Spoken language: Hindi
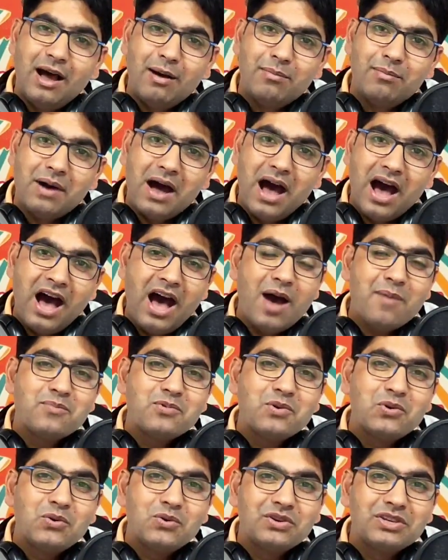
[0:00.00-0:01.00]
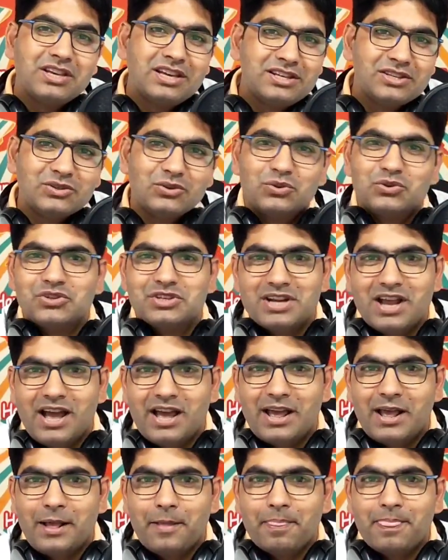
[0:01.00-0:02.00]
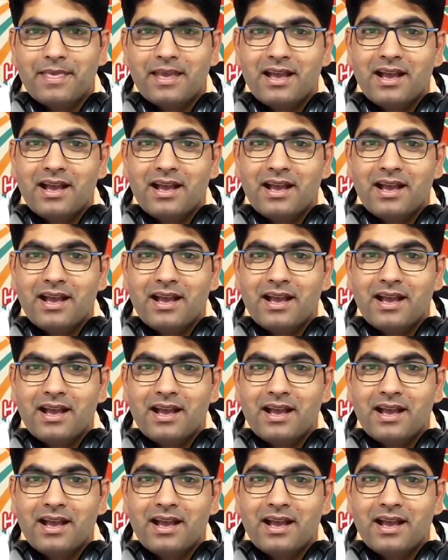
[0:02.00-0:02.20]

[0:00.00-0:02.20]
अब आपको ये सोचना है